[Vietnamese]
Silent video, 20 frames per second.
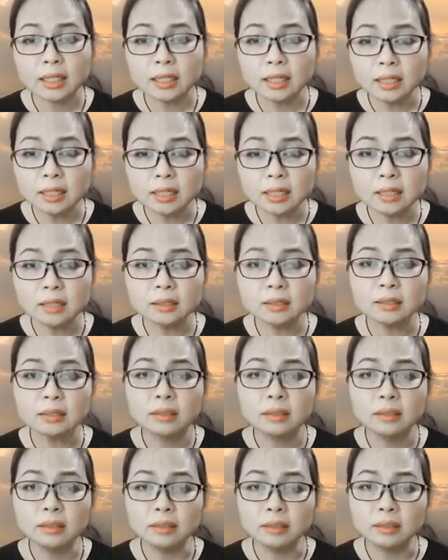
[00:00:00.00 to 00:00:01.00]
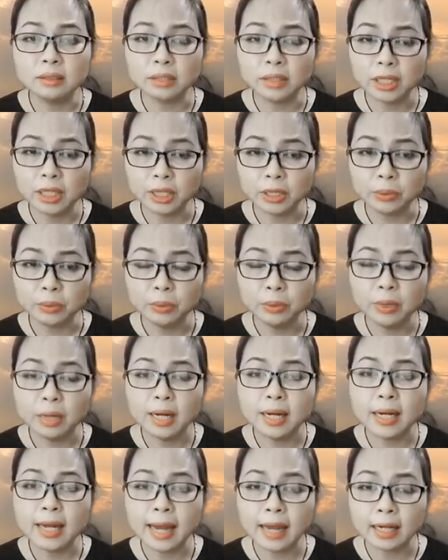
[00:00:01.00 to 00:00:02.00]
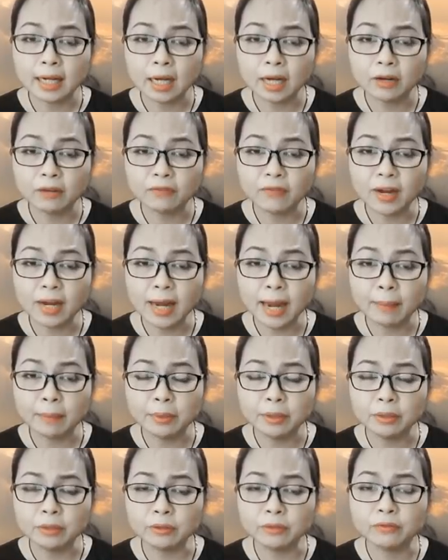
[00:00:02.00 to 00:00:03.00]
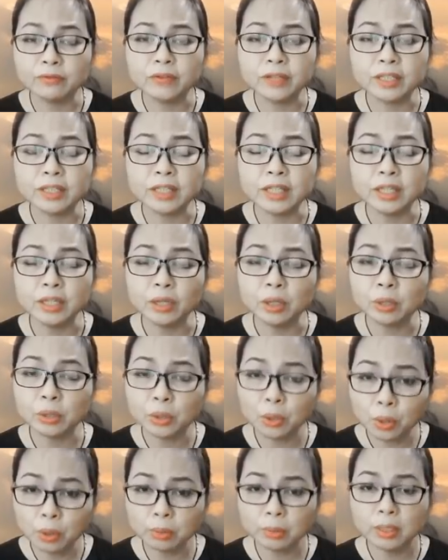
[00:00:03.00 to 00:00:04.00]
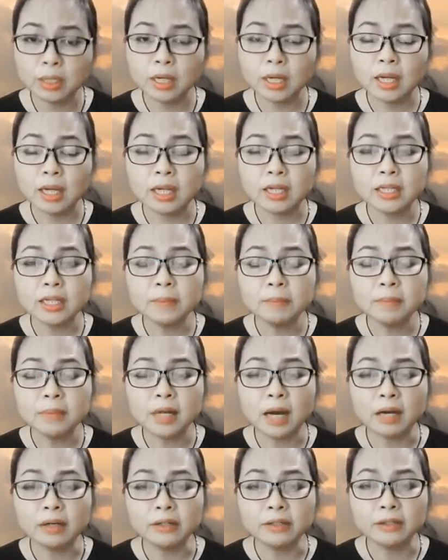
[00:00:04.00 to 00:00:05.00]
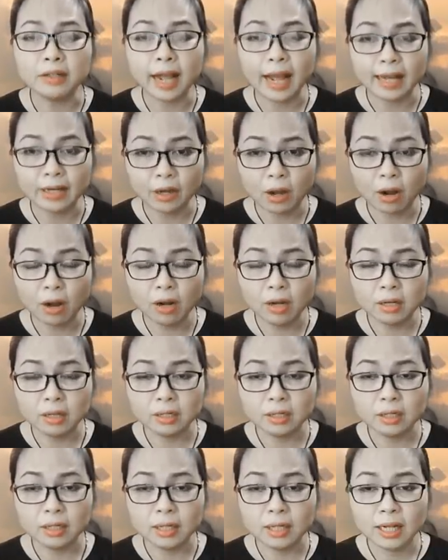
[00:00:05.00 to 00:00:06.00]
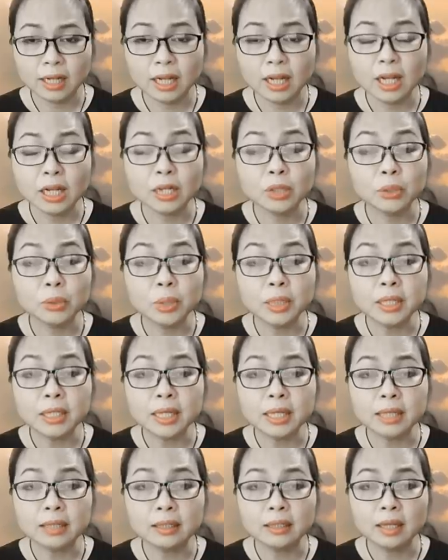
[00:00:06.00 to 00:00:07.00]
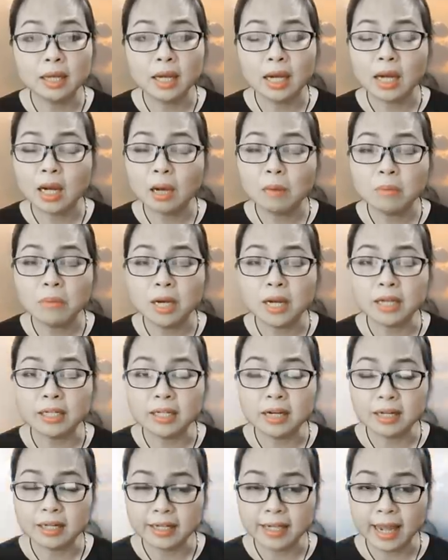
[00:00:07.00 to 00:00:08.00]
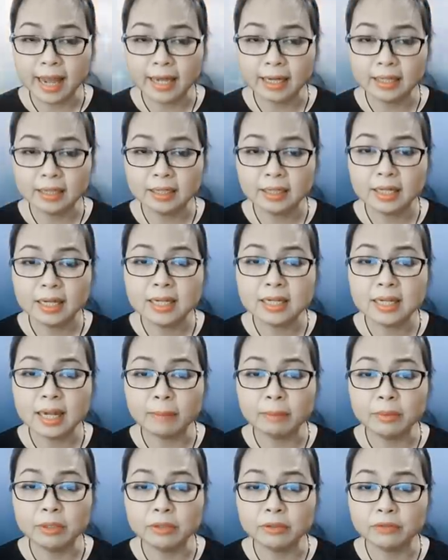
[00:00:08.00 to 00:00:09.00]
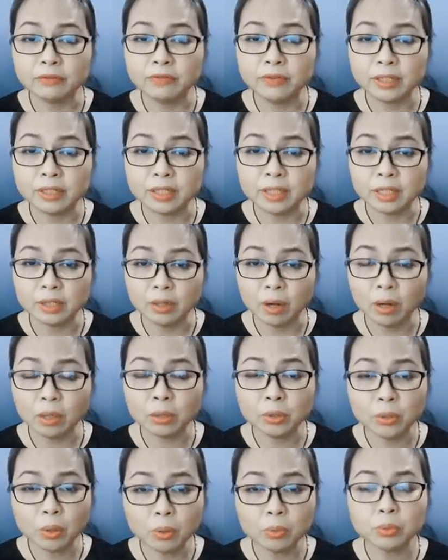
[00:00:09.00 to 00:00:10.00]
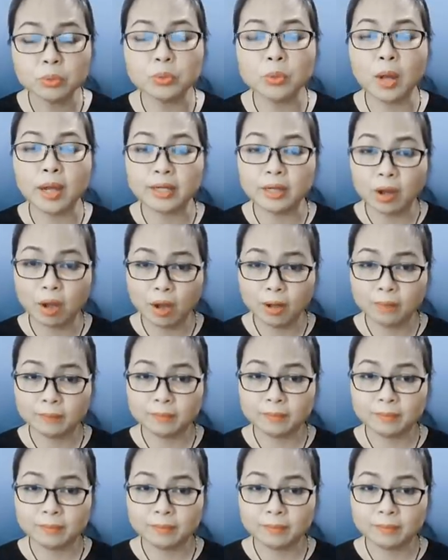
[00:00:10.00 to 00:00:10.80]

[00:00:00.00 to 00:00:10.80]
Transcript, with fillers: tích đức thường được hiểu là cần phải làm được việc gì đó tốt giúp đỡ được ai đó tuy nhiên không hề đơn giản khi làm được việc gì đó tốt cho ai đó